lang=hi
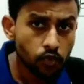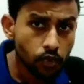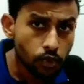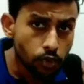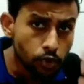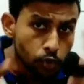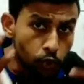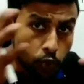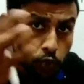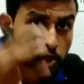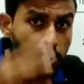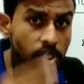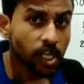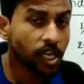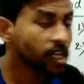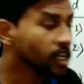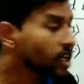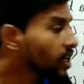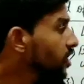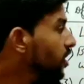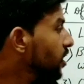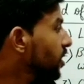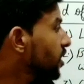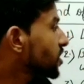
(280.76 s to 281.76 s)
दूसरे
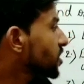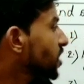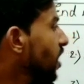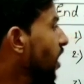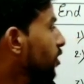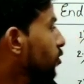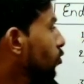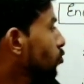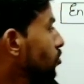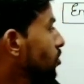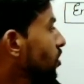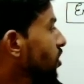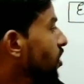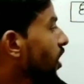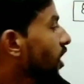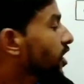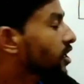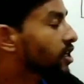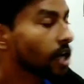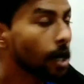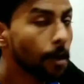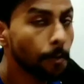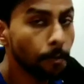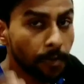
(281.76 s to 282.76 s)
किंग के साथ उसने क्या
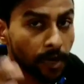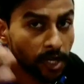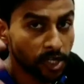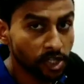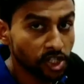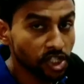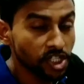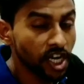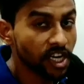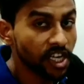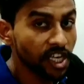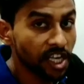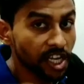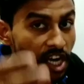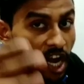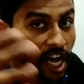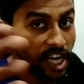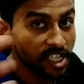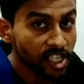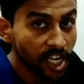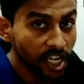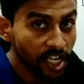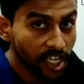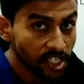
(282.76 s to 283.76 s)
किया प्रशिया के
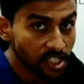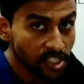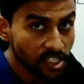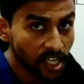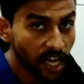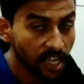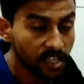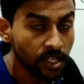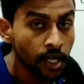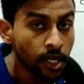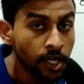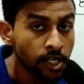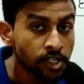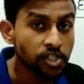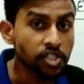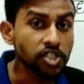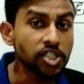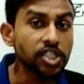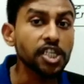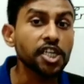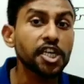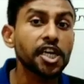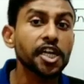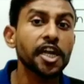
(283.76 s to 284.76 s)
राजा के साथ
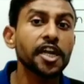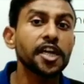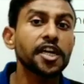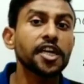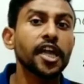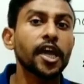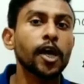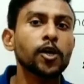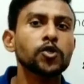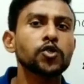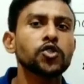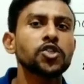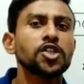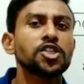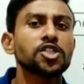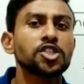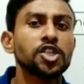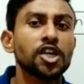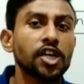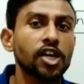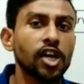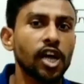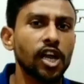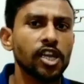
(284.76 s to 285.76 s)
सीक्रेट
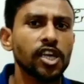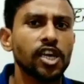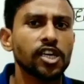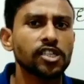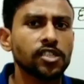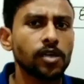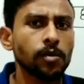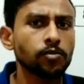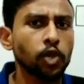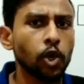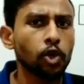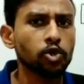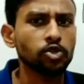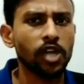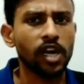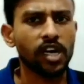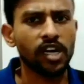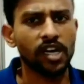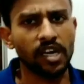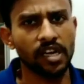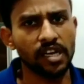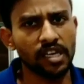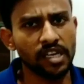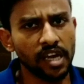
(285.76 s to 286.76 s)
नेगोशिएशन कर लिया समझौता
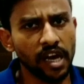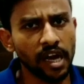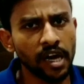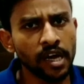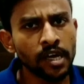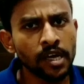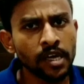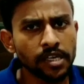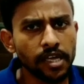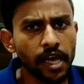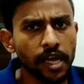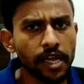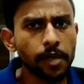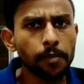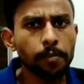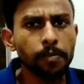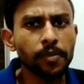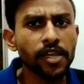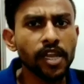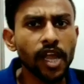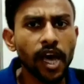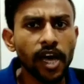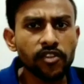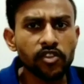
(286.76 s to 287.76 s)
कर लिया यानी
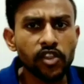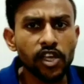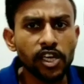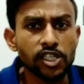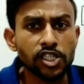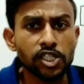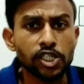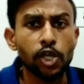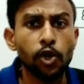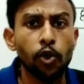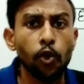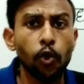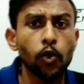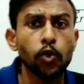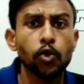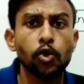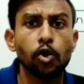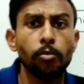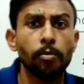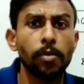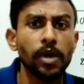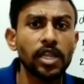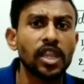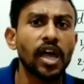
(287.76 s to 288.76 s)
बिना देश के लोगों
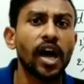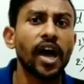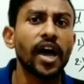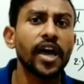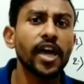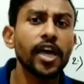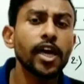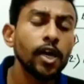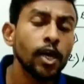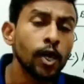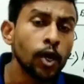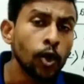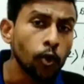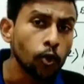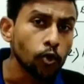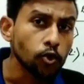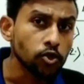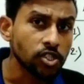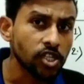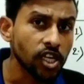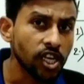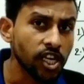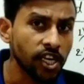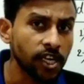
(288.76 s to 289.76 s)
को बताए
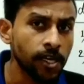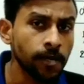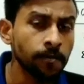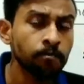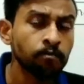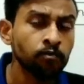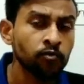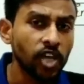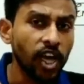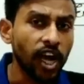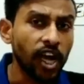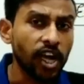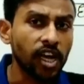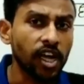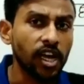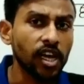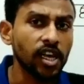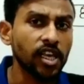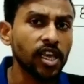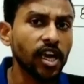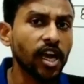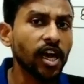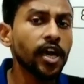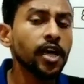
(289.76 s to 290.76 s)
उसने क्या कर
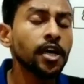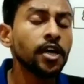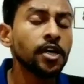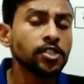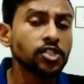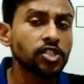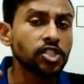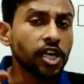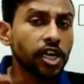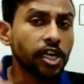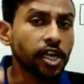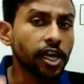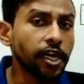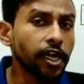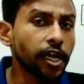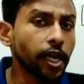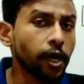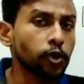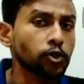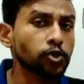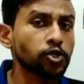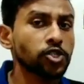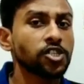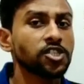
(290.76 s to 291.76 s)
लिया सीक्रेट
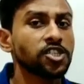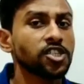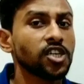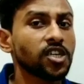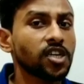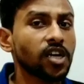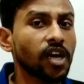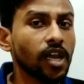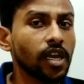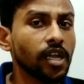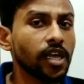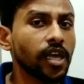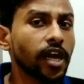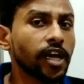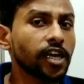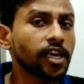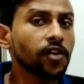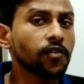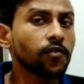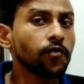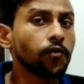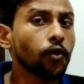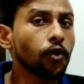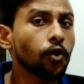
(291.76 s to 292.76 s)
नेगोशिएशन कर लिया
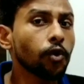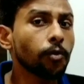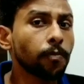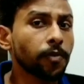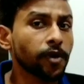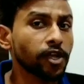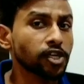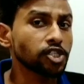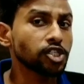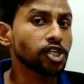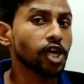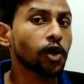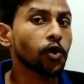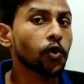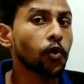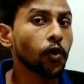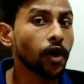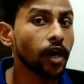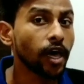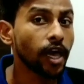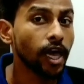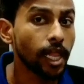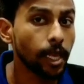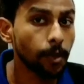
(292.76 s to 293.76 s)
कि वो प्रशिया को
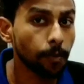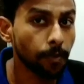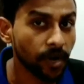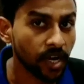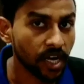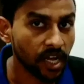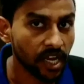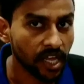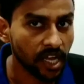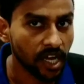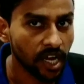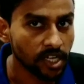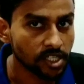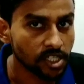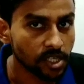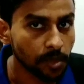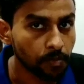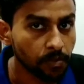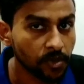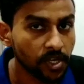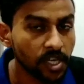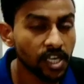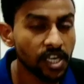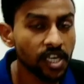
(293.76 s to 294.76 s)
हेल्प करेगा
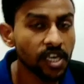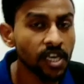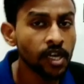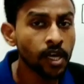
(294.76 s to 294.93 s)
जबकि